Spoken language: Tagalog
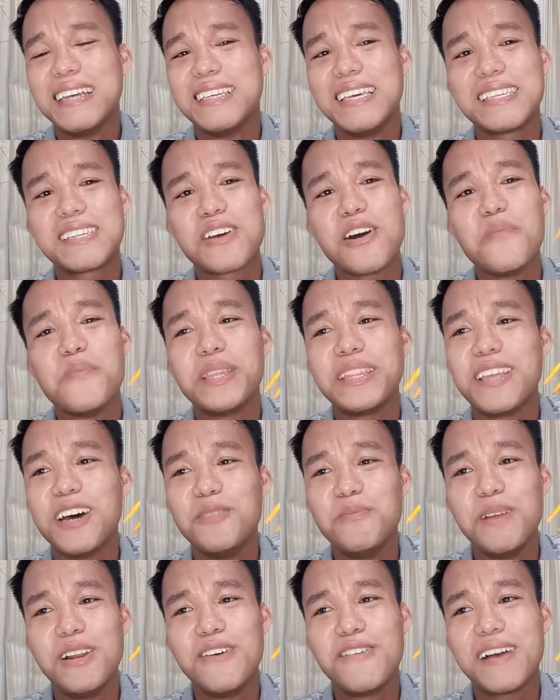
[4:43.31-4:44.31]
Just comment
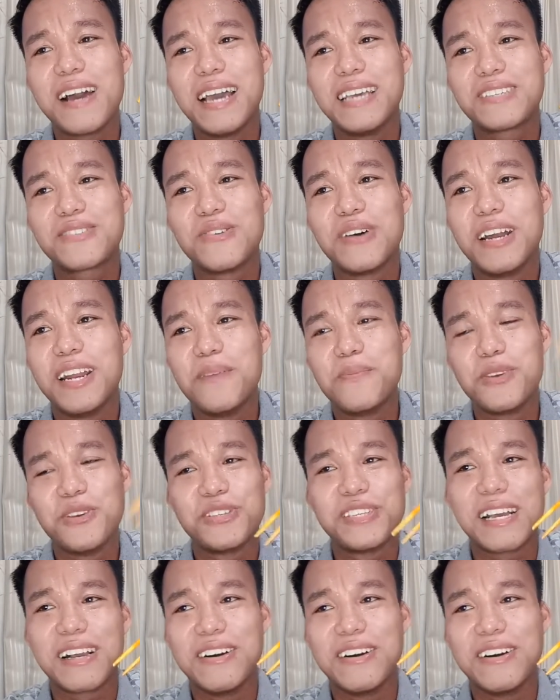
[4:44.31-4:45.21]
down below guys kung alam niyo yung